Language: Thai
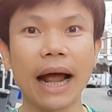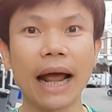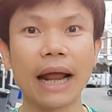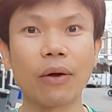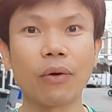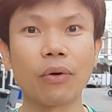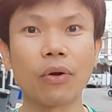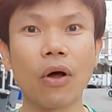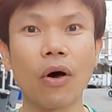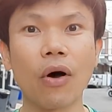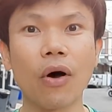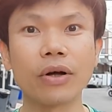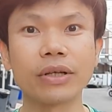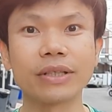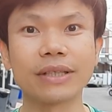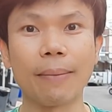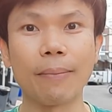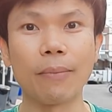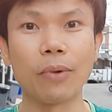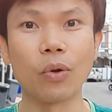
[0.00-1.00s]
ให้เราลอง
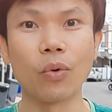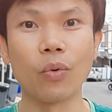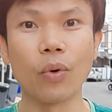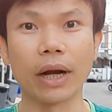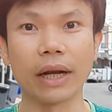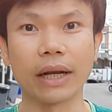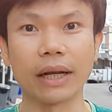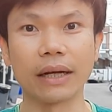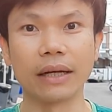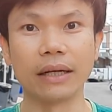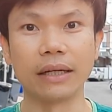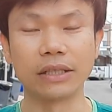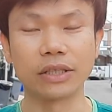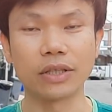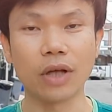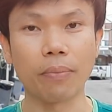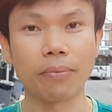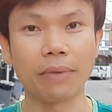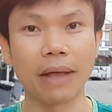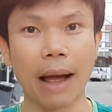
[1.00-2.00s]
สำรวจหรือส
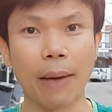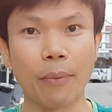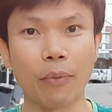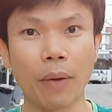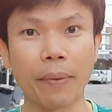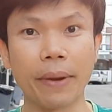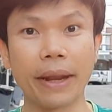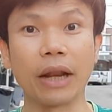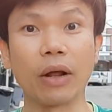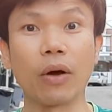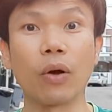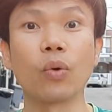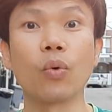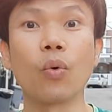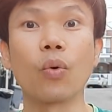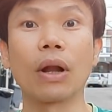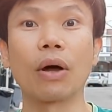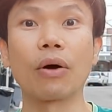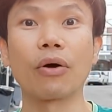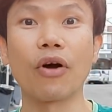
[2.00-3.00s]
อบถามความคิดเห็นของลูก
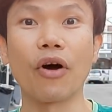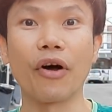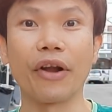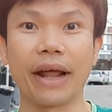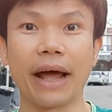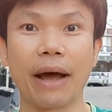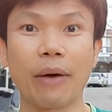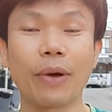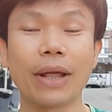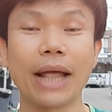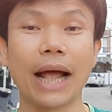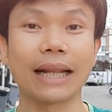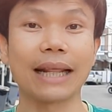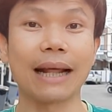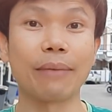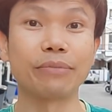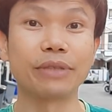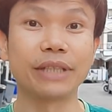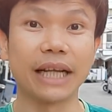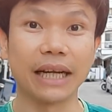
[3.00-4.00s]
เราก่อนนะว่าอยาก
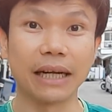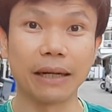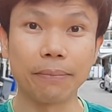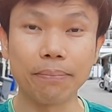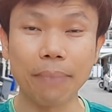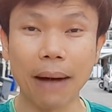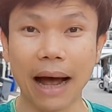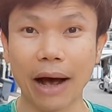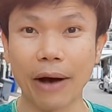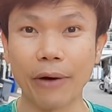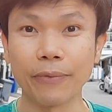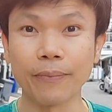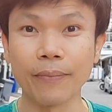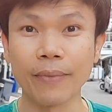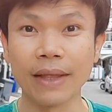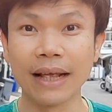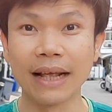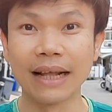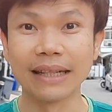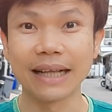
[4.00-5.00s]
ทำจริงหรือเปล่า
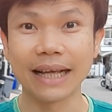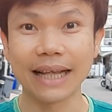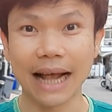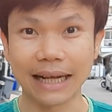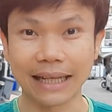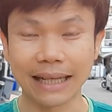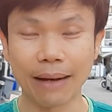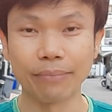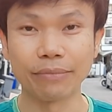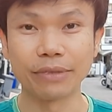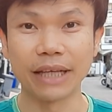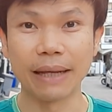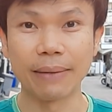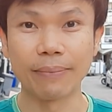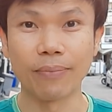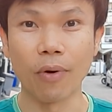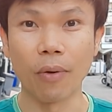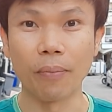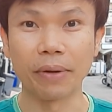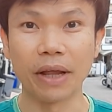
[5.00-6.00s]
ถ้าอยากทำจริง
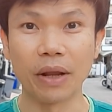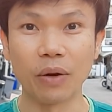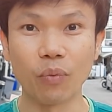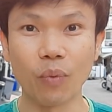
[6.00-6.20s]
ผมคิด